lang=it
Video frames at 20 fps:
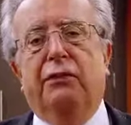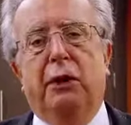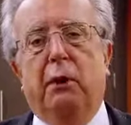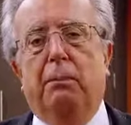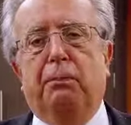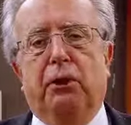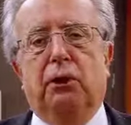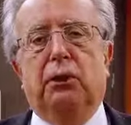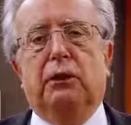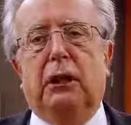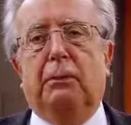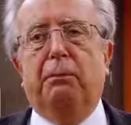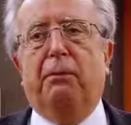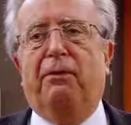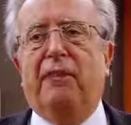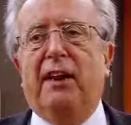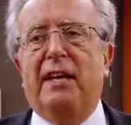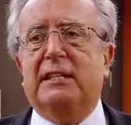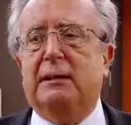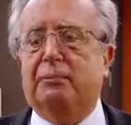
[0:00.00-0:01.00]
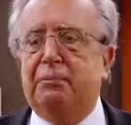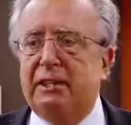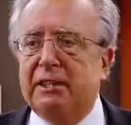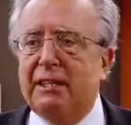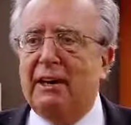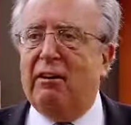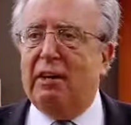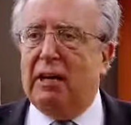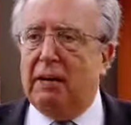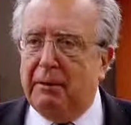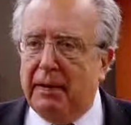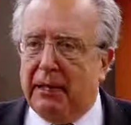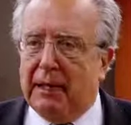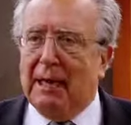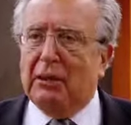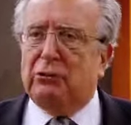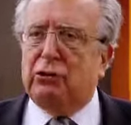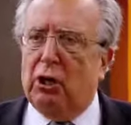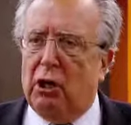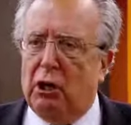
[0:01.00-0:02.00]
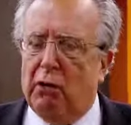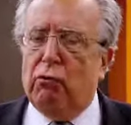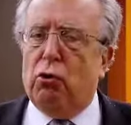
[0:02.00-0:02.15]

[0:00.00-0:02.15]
fino a un po' di tempo fa si pensava che il mercato del